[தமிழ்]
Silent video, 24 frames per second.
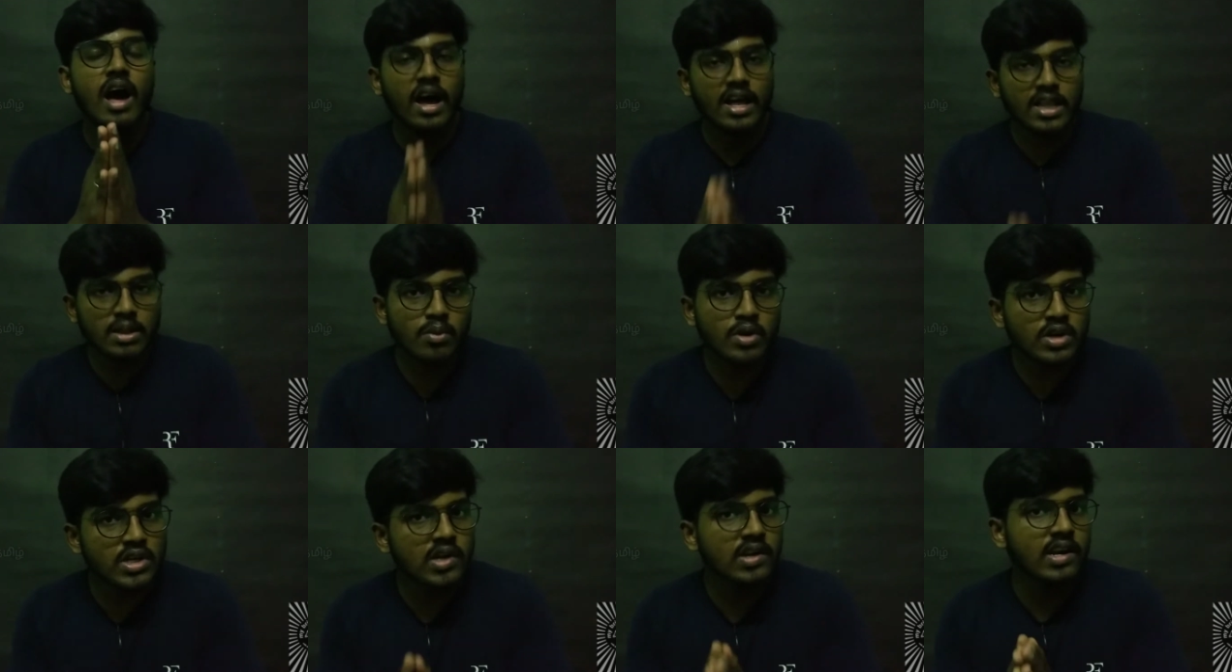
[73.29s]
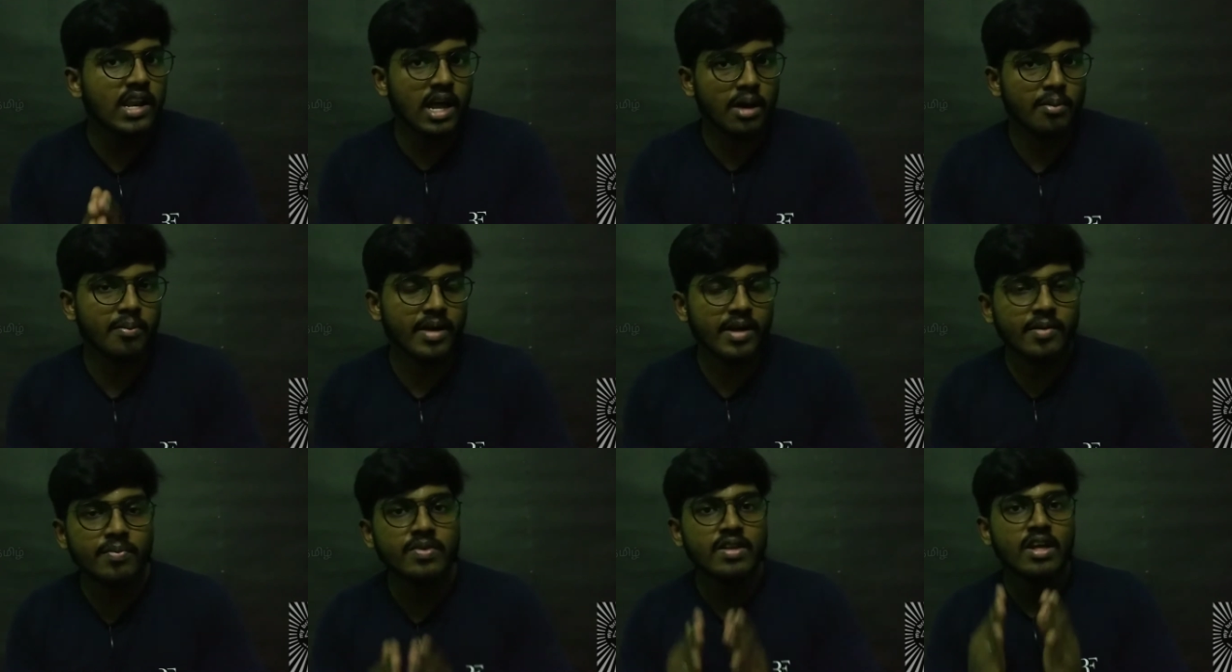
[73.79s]
அது மட்டும்
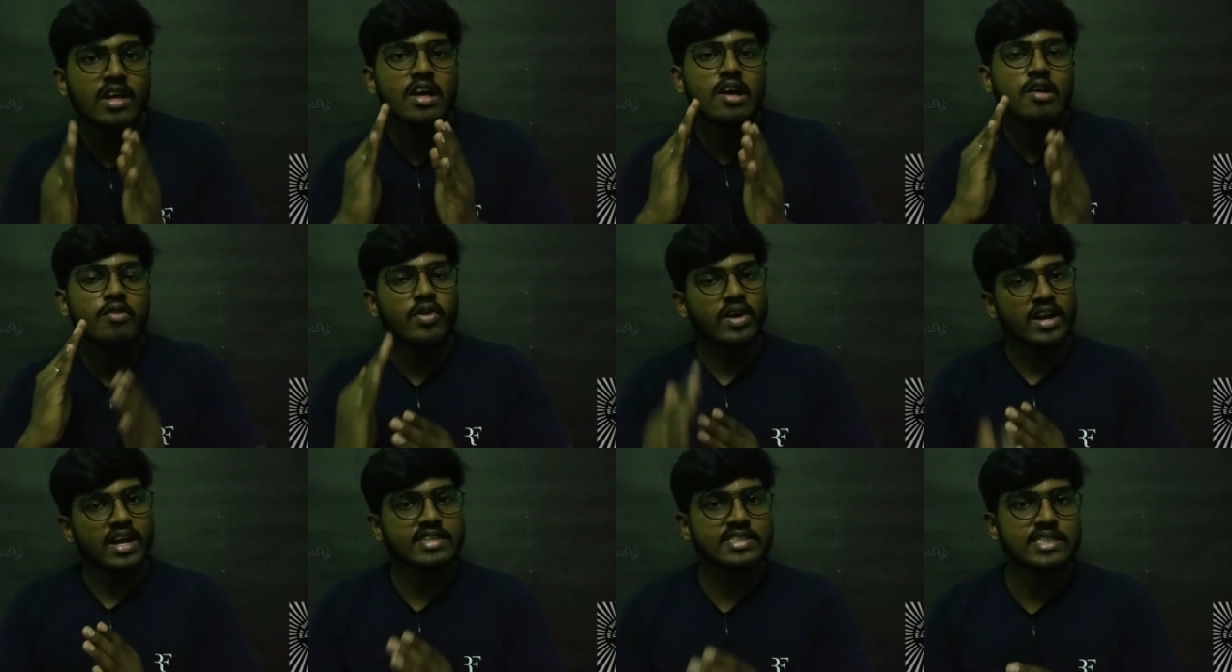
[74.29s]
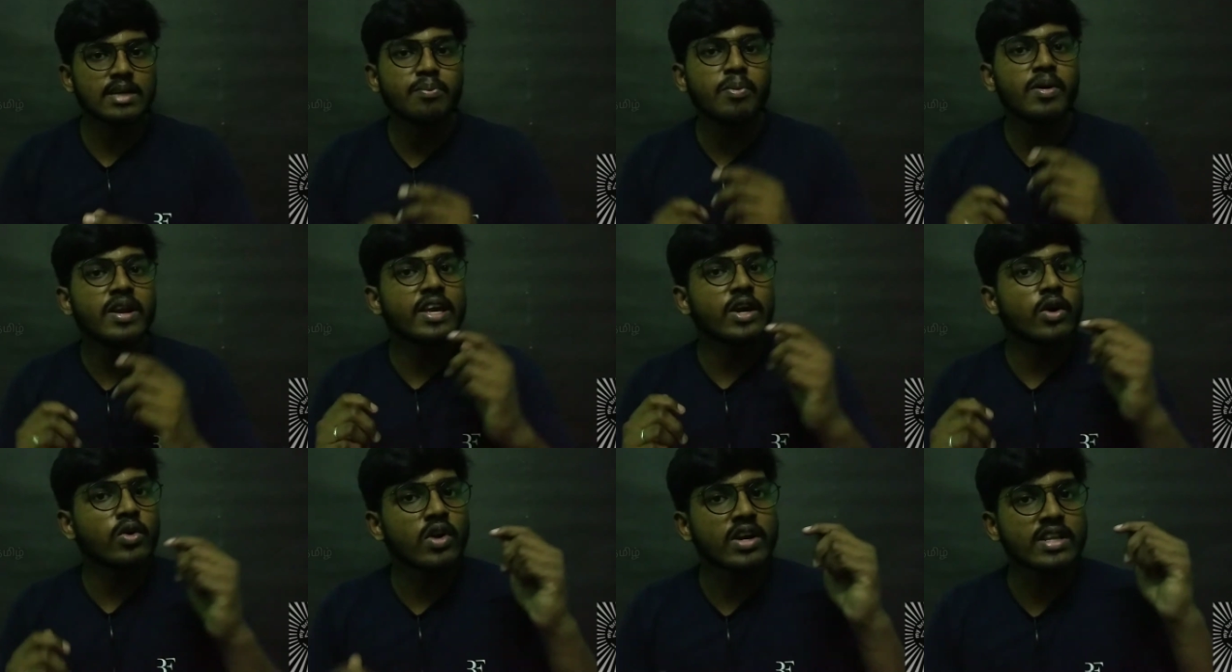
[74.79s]
இல்லாமல் ஃபார்
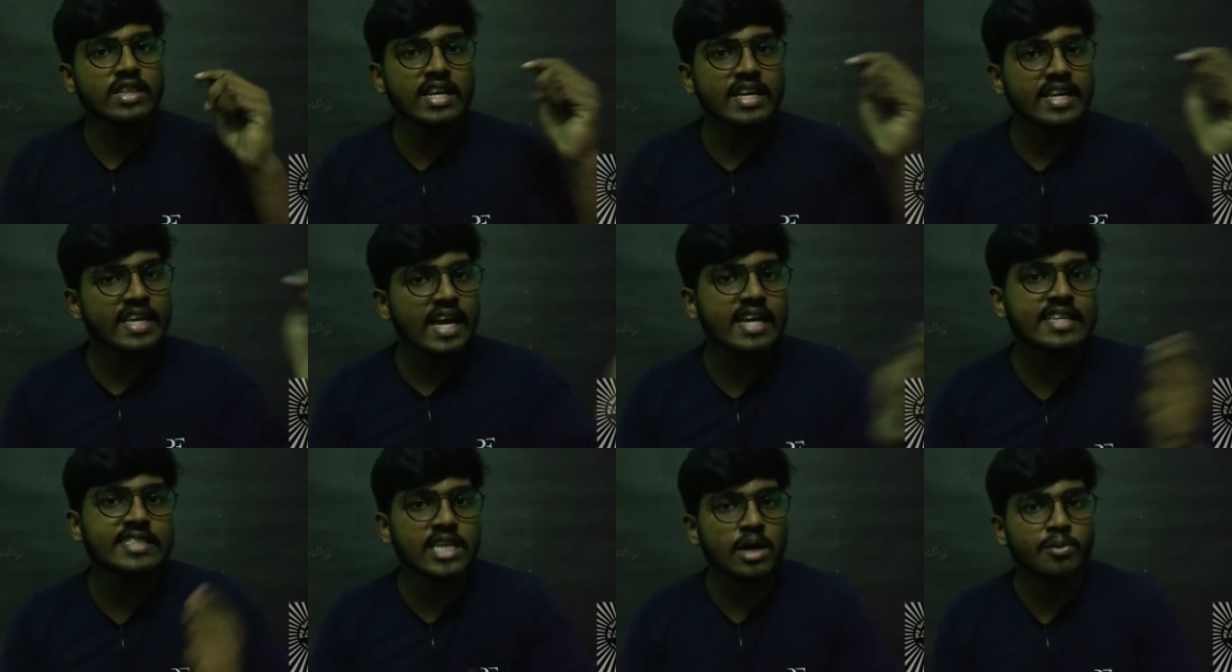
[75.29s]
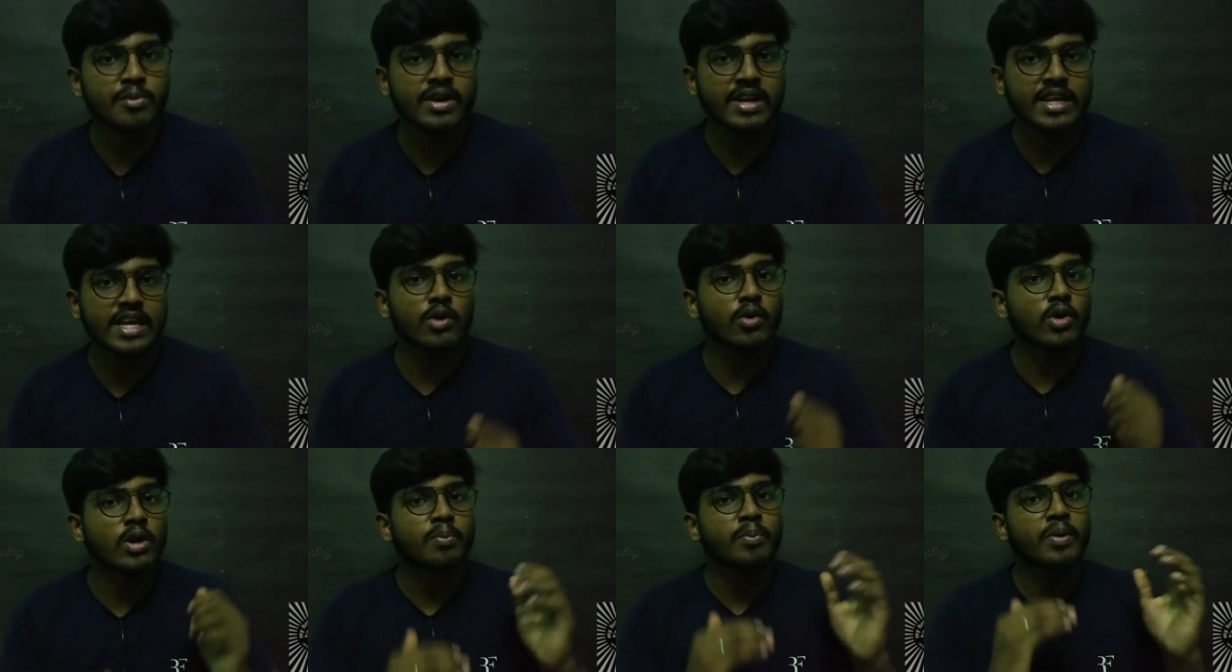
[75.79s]
எக்ஸாம்பிள் நீங்கள் ஒரு இடத்துல கேக்
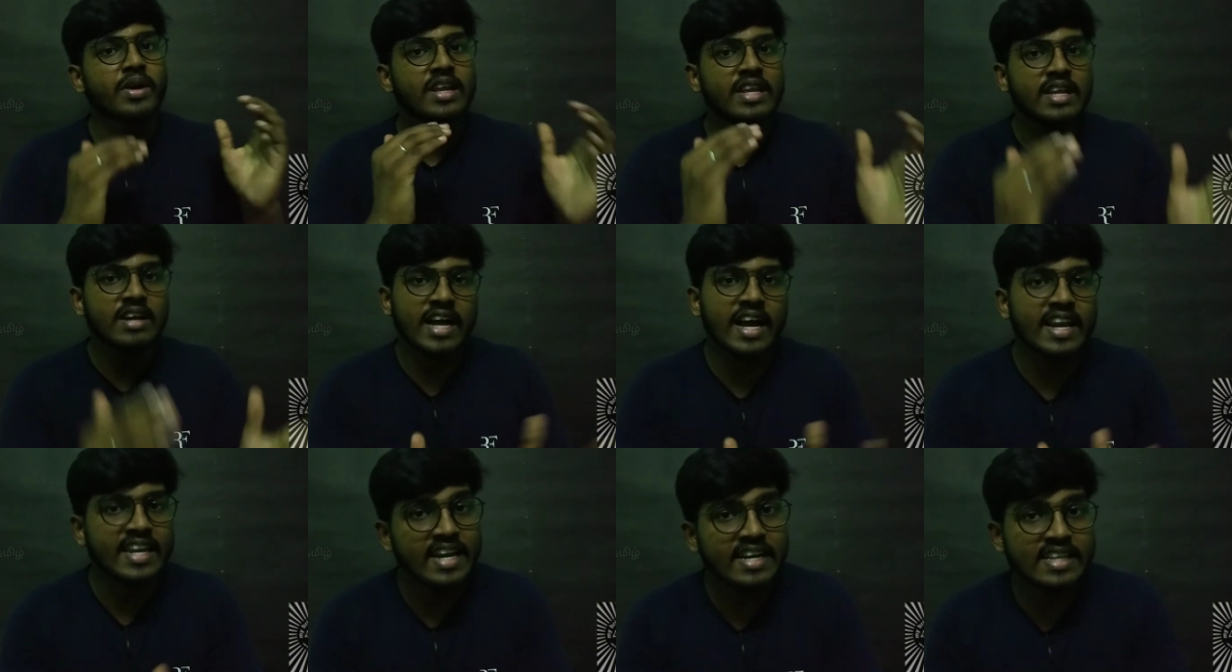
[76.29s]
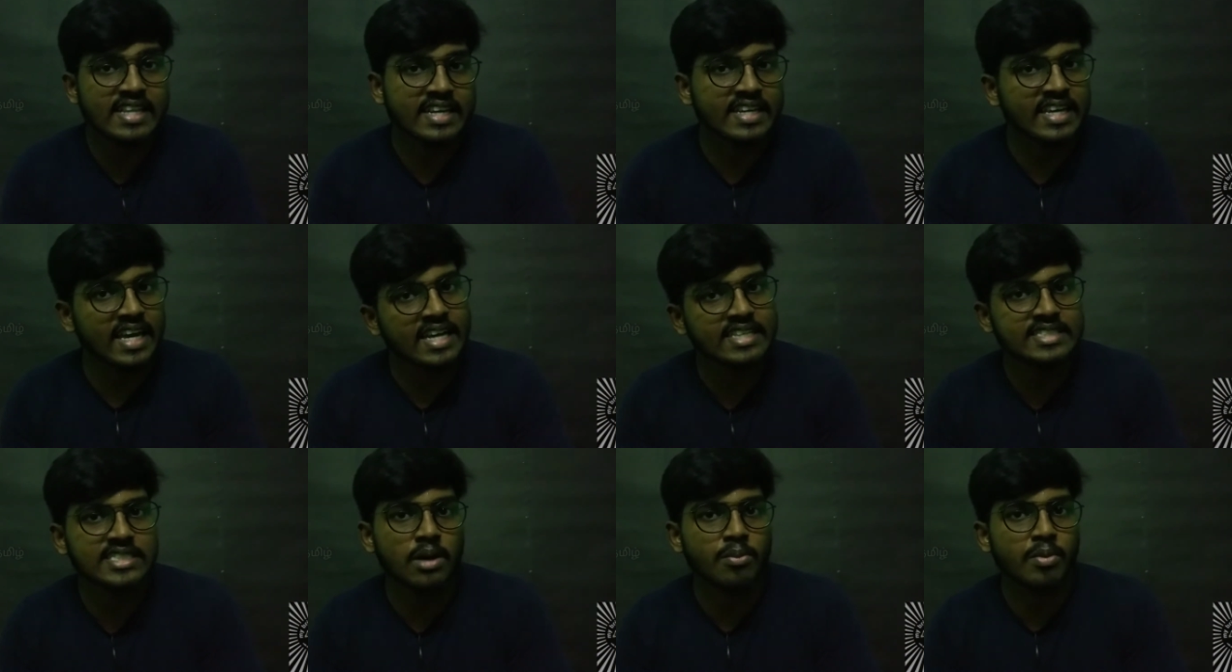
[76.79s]
சாப்பிட்ருக்கீங்க ஒரு பெரிய கல்யாணத்தில்
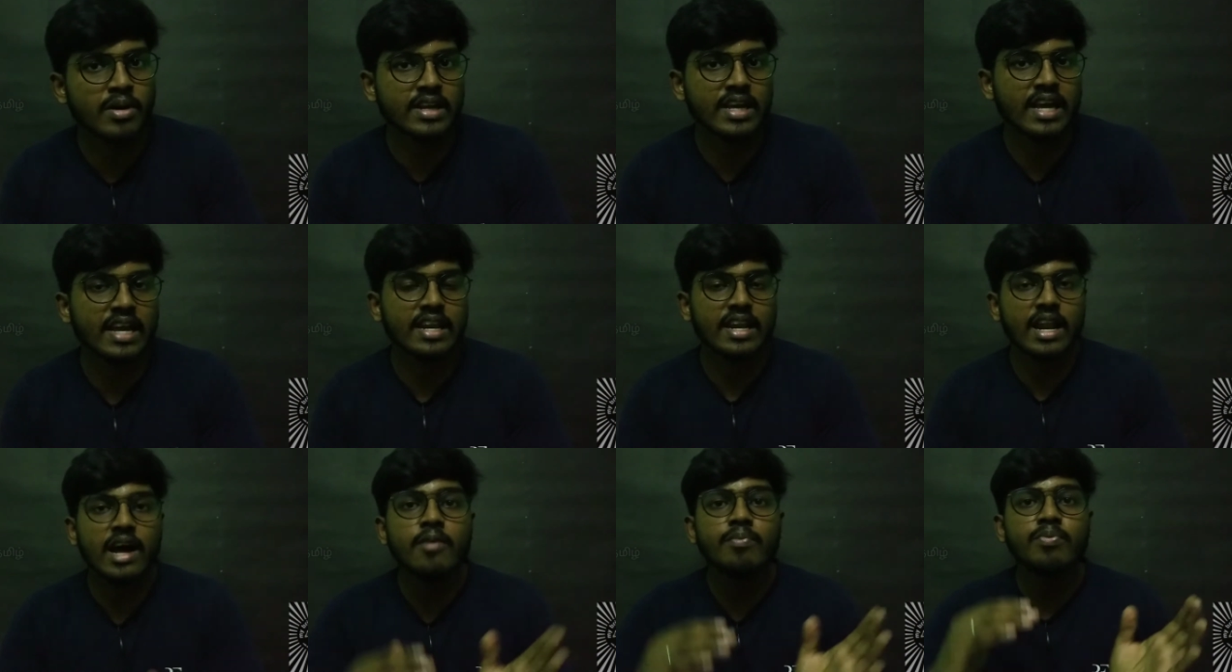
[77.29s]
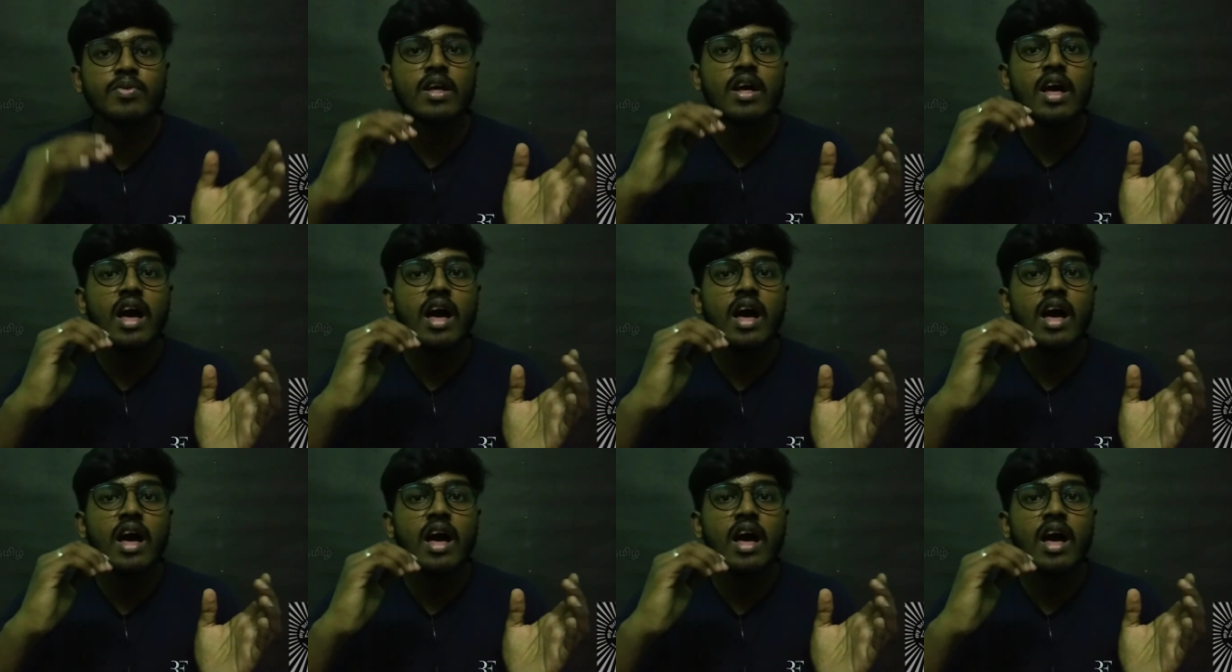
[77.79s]
கேக் சாப்பிட்ருக்கீங்கன்னா